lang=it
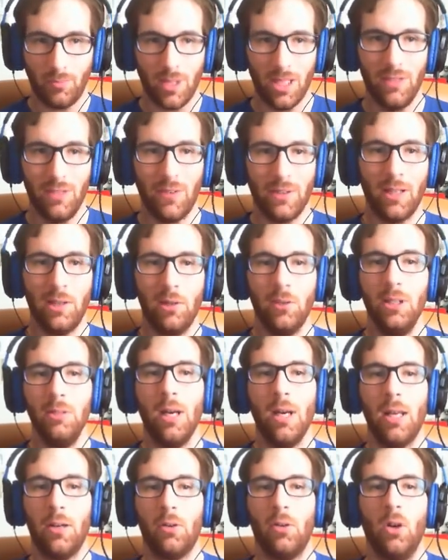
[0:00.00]
il fratello di
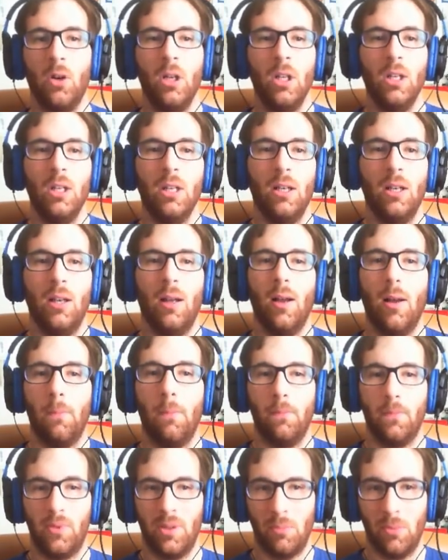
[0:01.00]
Marco,
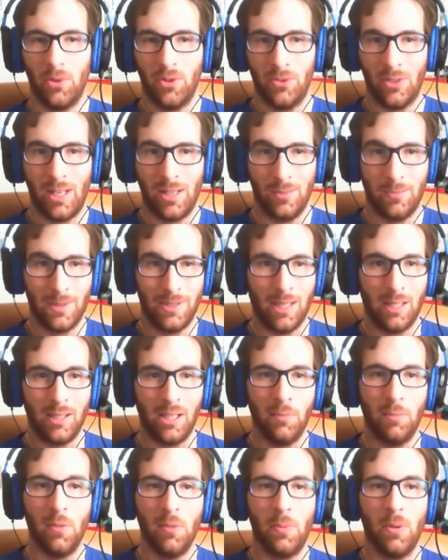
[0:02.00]
um, siamo sa-
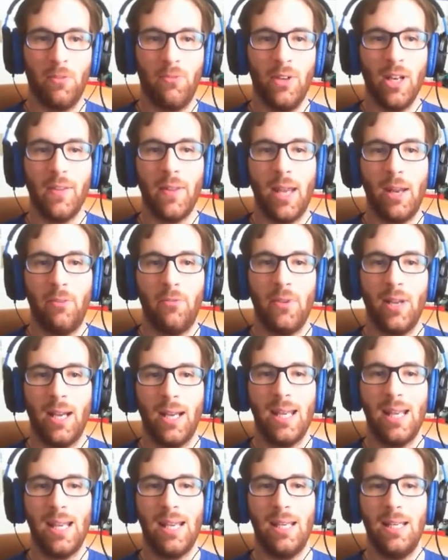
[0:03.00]
passati poi per Filadelfia
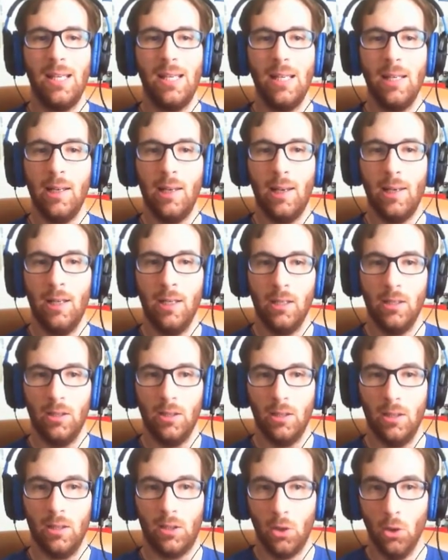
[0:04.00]
e il
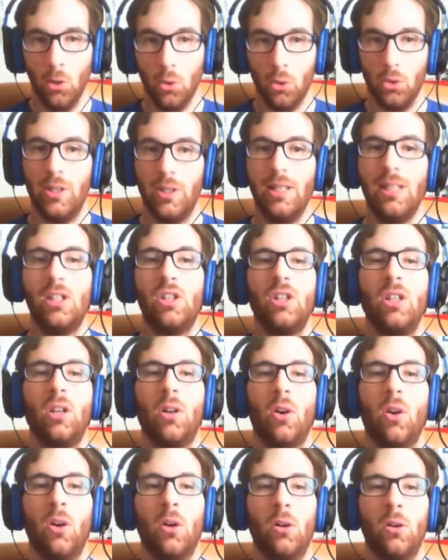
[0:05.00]
uh, clou del
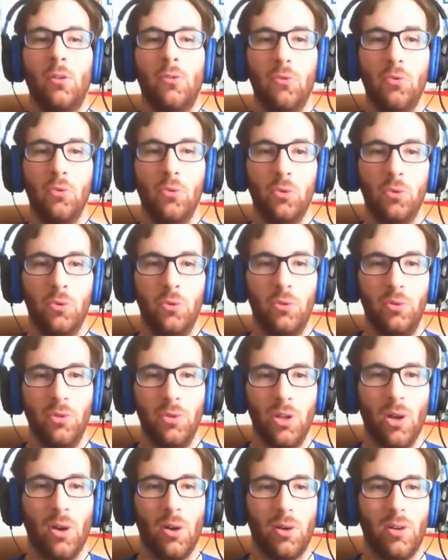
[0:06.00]
giro uh, fu uh, New
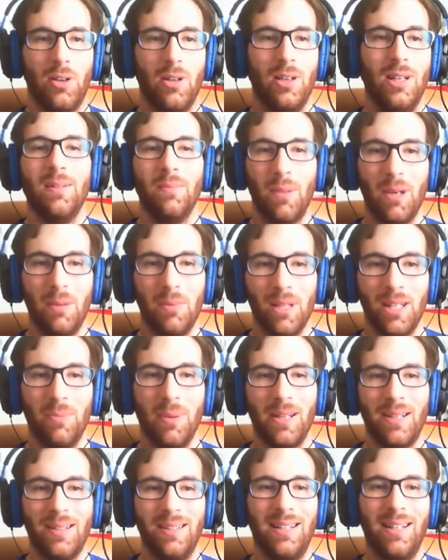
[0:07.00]
York prima di
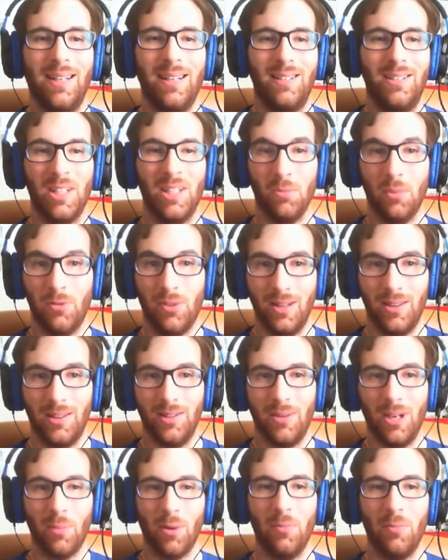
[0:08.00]
partire ci siamo
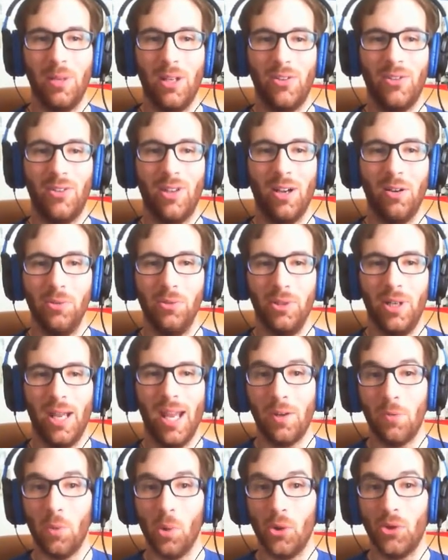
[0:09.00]
fatti una promessa, un
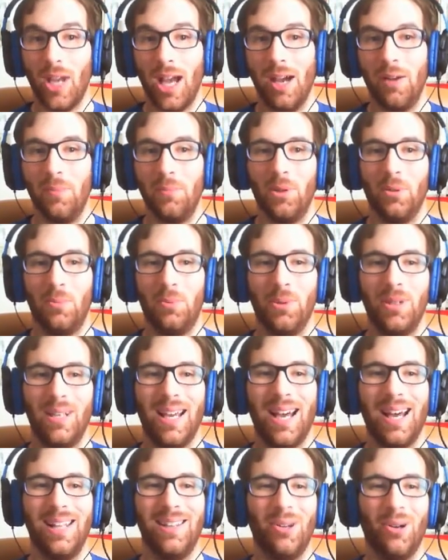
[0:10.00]
equo scambio, più che
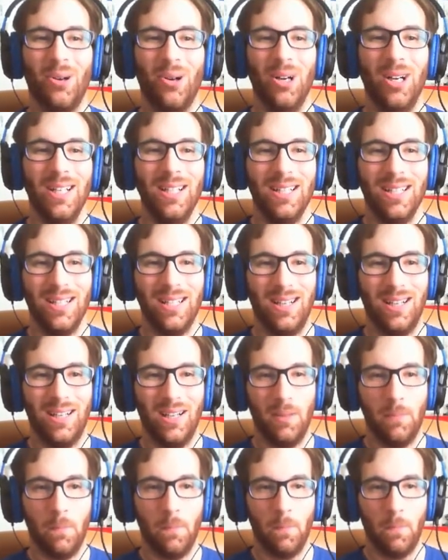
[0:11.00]
altro
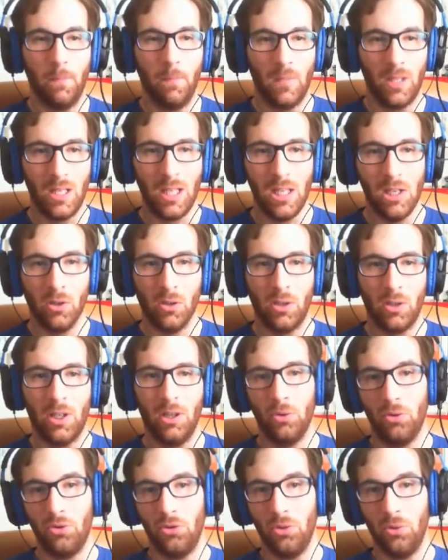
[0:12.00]
um, io
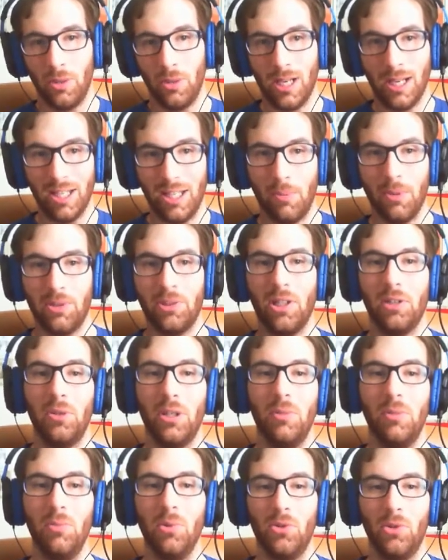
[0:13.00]
che non sono un grande
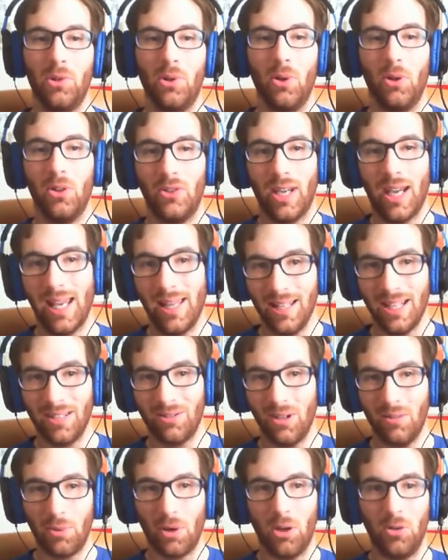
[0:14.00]
appassionato di musical sarei
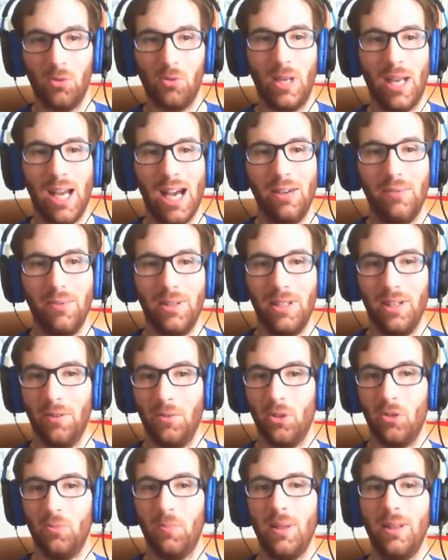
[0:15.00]
andato a Broadway a vedere
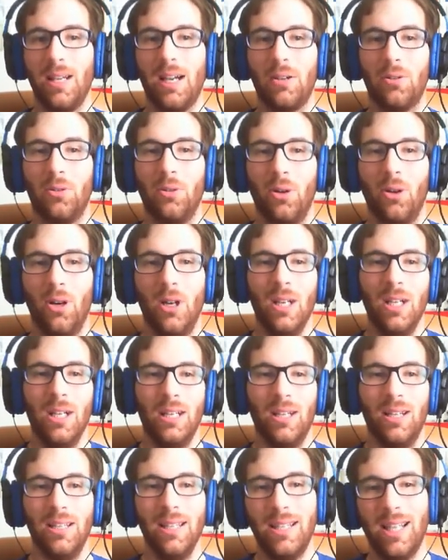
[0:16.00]
uno spettacolo,
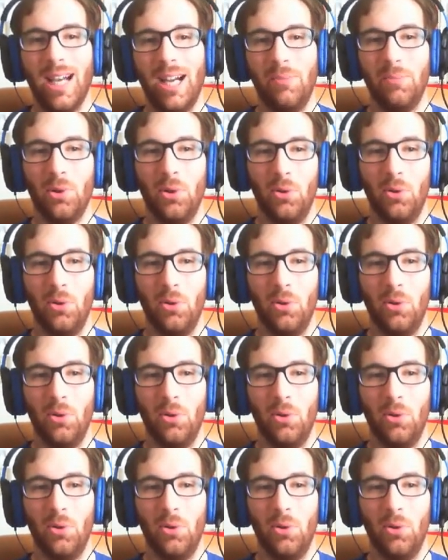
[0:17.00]
uh, in cambio